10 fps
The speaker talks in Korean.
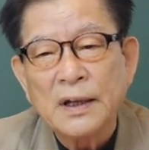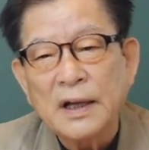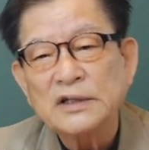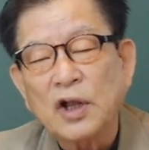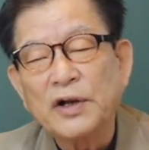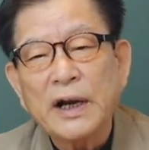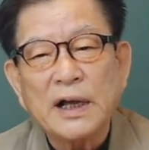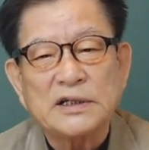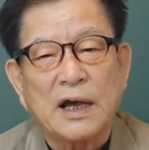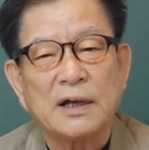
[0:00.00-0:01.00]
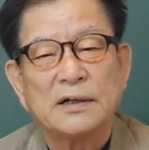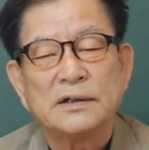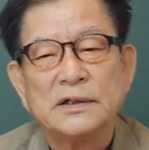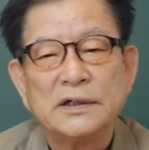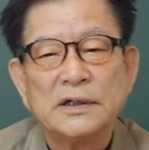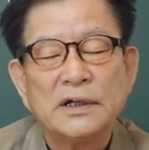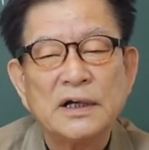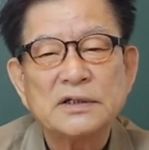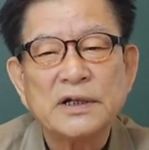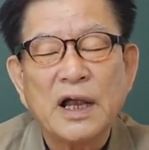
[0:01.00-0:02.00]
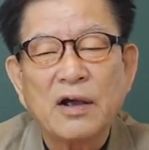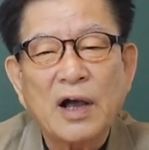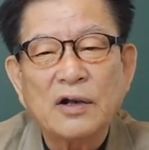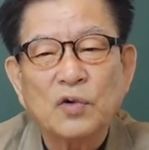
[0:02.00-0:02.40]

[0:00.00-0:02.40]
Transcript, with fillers: 그래서 더 내려가자 해서 내려간